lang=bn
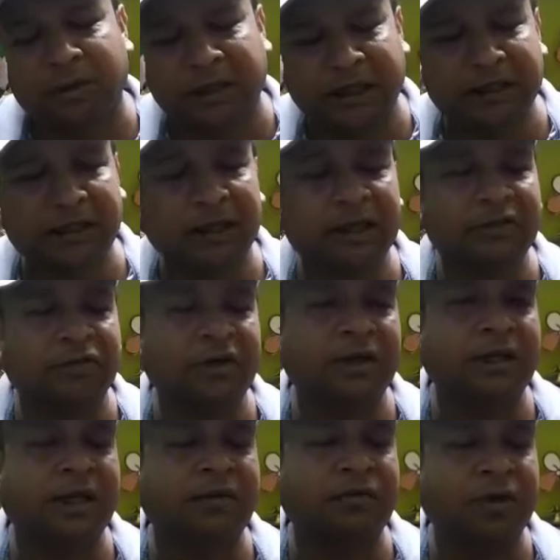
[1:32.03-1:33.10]
সেন্সলেস হয়ে
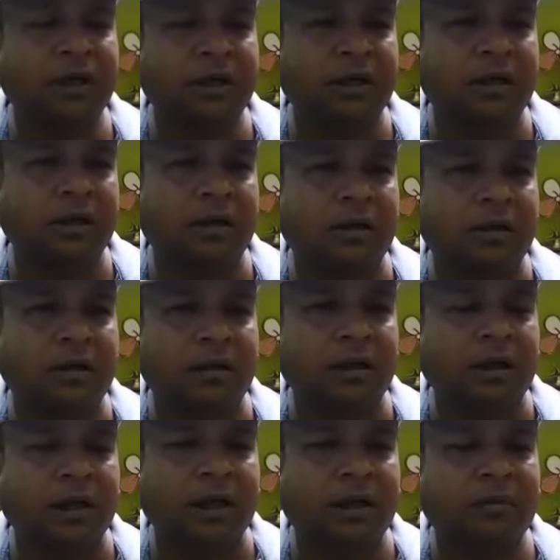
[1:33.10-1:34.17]
যায় উনি
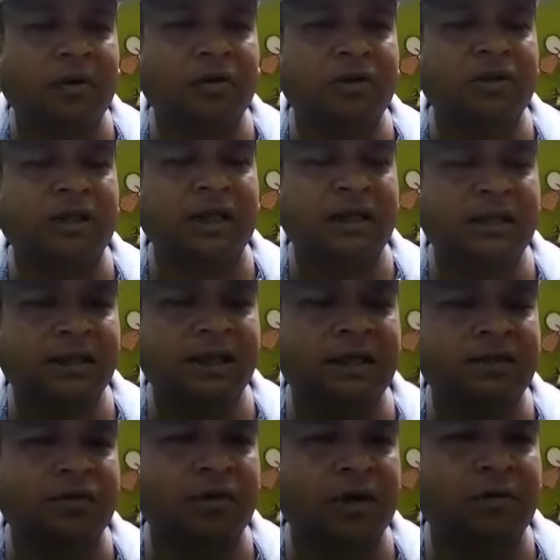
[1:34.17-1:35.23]
এবং
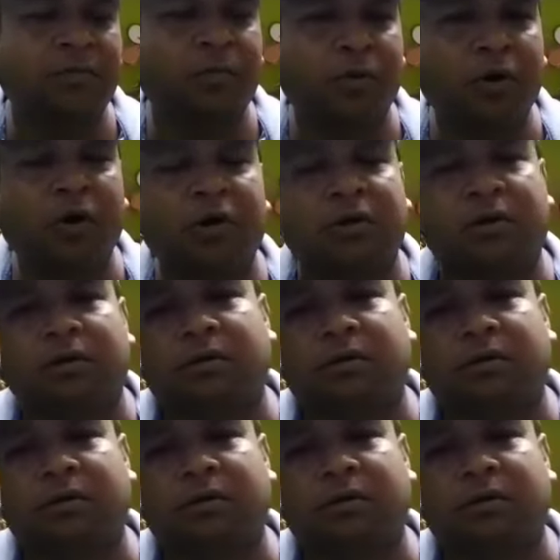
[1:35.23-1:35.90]
সেন্সলেস হওয়ার পর